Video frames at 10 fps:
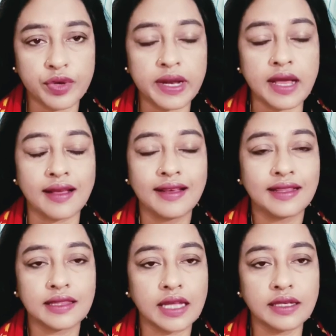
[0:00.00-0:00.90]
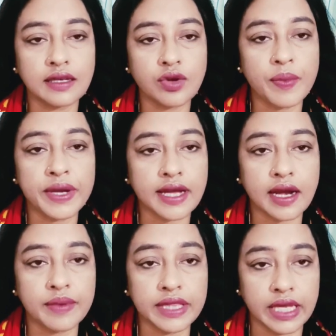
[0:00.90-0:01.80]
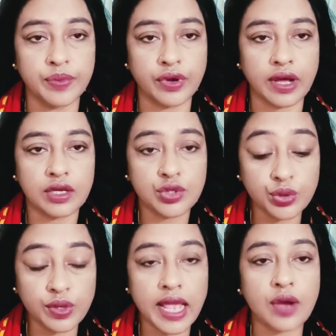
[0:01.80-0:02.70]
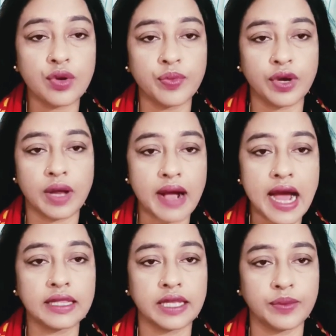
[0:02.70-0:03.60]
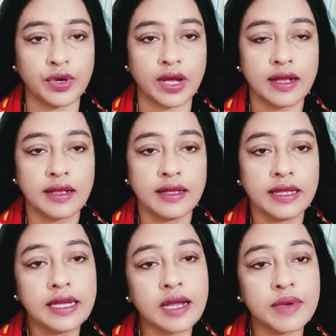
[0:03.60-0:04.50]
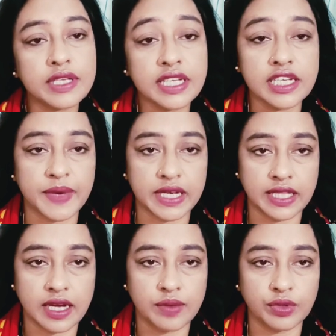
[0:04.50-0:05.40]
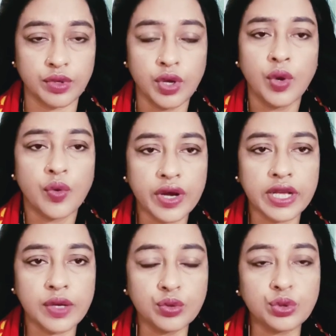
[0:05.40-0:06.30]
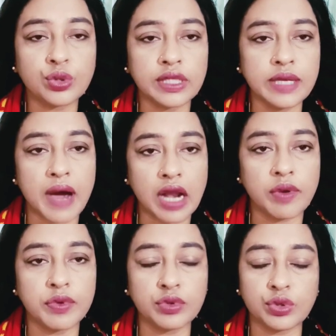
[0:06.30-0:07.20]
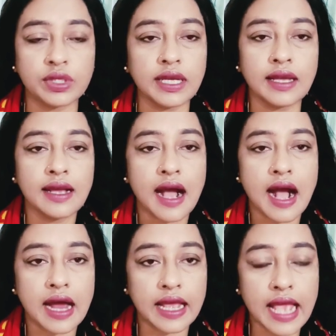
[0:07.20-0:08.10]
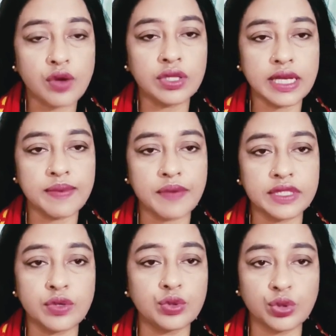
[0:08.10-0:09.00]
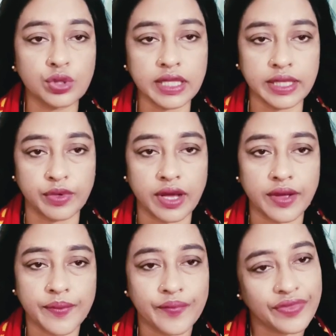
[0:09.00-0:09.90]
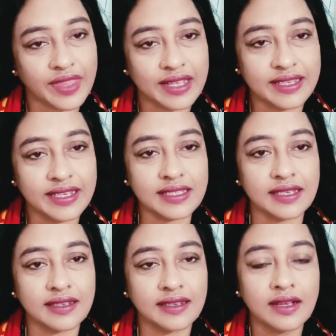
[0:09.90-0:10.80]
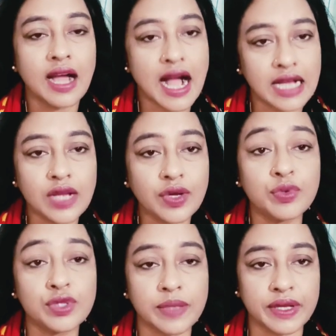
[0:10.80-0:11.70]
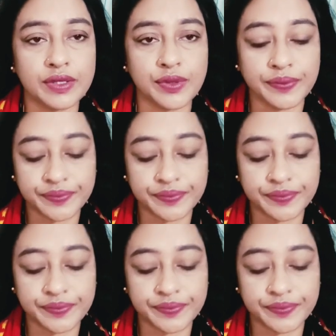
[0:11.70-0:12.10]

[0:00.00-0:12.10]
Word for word: করবে না তাদের কমেন্ট আর আমি দেখবো না শুধু এখন বললাম আর দেখবো না এটা আমার শেষ বাড়ি দেখার মতো অনেকে উত্তর দিই ভালোভাবে উত্তর দিই আর এখন থেকে ভাবছি যে উত্তরটা দেবো না ঠিক আছে আশা করি বুঝতে পেরেছ